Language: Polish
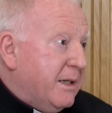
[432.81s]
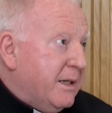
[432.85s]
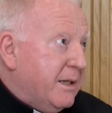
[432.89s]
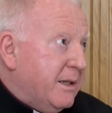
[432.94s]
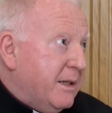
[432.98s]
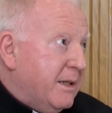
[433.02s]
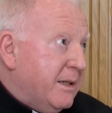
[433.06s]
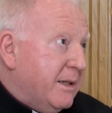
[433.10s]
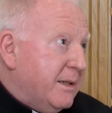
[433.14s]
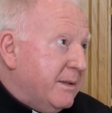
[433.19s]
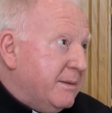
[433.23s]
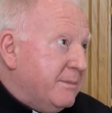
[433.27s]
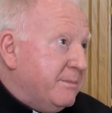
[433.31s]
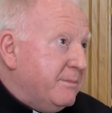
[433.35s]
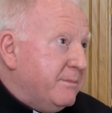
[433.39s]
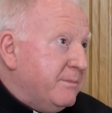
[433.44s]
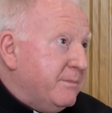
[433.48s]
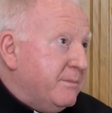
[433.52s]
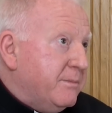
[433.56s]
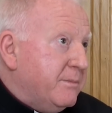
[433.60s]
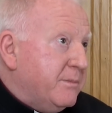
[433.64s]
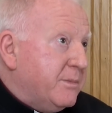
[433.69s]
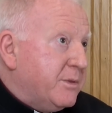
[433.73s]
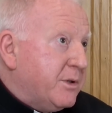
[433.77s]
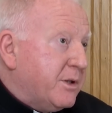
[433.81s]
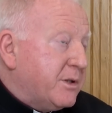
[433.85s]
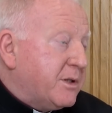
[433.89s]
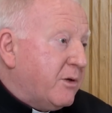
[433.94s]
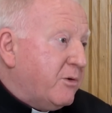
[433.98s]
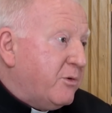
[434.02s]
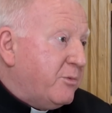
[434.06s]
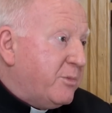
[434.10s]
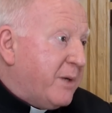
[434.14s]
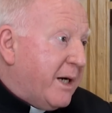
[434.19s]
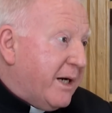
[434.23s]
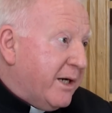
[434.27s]
Y,
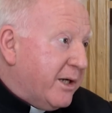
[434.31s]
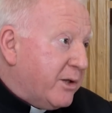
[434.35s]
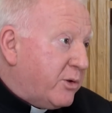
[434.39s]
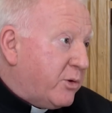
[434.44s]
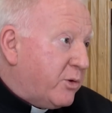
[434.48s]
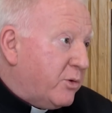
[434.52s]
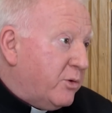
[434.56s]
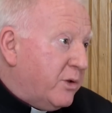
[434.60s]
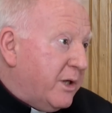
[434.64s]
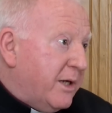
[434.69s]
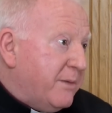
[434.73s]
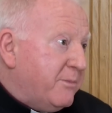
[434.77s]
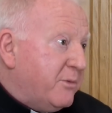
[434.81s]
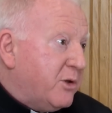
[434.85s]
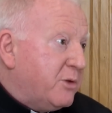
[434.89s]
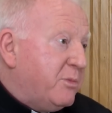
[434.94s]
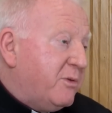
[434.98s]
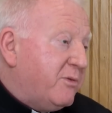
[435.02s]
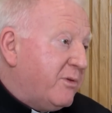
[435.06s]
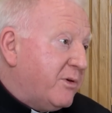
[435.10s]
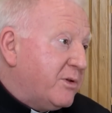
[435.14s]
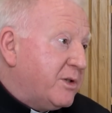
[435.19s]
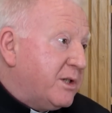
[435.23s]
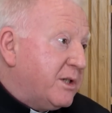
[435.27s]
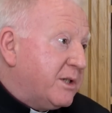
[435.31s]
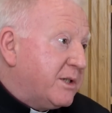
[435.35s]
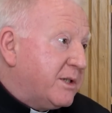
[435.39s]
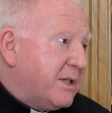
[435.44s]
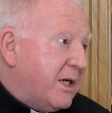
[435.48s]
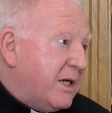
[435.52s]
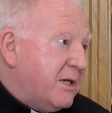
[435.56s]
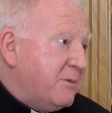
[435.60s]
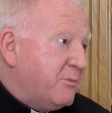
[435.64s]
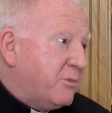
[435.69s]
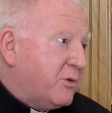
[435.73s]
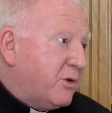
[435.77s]
został wybrany królem, odbywał się
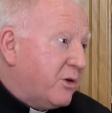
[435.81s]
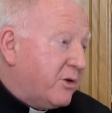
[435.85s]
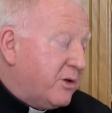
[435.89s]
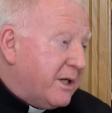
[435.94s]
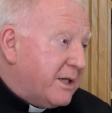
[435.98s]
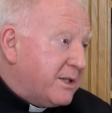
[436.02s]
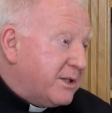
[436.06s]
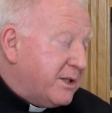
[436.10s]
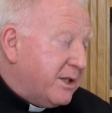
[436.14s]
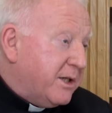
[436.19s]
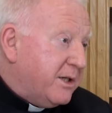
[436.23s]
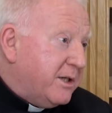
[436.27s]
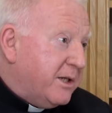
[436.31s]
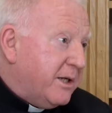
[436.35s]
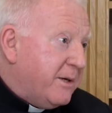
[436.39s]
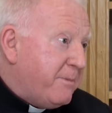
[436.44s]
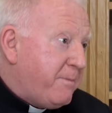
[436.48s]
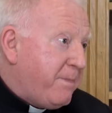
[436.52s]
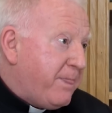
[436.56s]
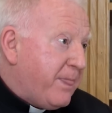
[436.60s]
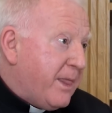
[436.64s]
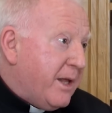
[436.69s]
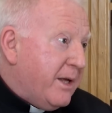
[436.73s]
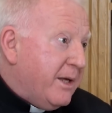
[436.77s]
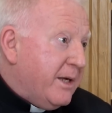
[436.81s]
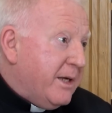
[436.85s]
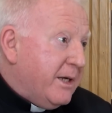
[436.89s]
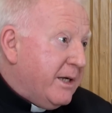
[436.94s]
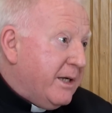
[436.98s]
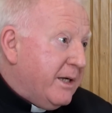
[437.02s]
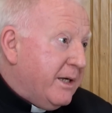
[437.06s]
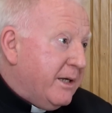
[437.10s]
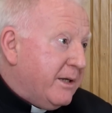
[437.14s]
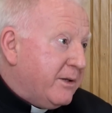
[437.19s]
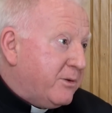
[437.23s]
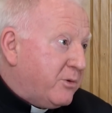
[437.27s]
sejm koronacyjny
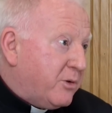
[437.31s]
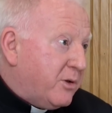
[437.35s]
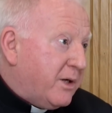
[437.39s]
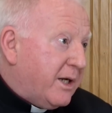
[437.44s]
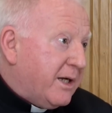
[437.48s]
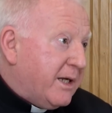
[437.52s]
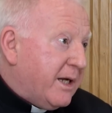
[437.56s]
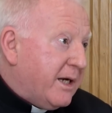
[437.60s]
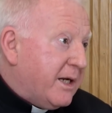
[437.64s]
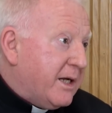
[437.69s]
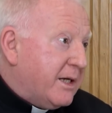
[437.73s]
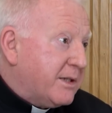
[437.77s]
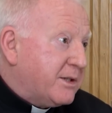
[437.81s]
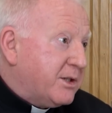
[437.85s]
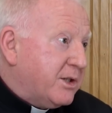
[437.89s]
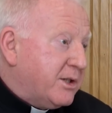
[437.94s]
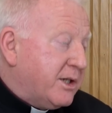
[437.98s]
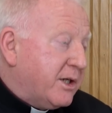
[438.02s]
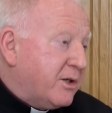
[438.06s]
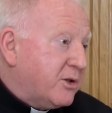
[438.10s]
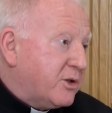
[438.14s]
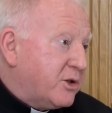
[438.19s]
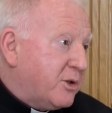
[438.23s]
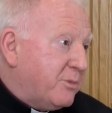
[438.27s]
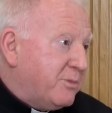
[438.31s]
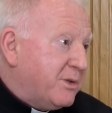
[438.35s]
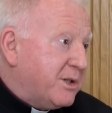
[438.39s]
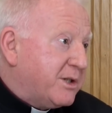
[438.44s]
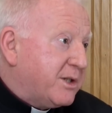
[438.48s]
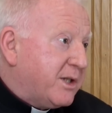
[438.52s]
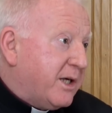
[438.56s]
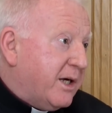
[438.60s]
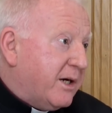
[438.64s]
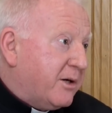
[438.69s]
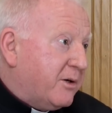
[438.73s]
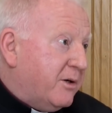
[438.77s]
y, króla Jana III
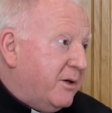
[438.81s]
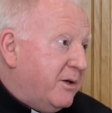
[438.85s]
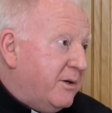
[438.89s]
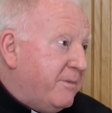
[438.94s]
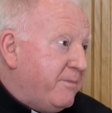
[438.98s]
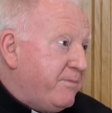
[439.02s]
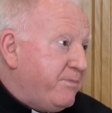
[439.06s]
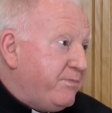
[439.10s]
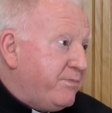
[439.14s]
Sobieskiego.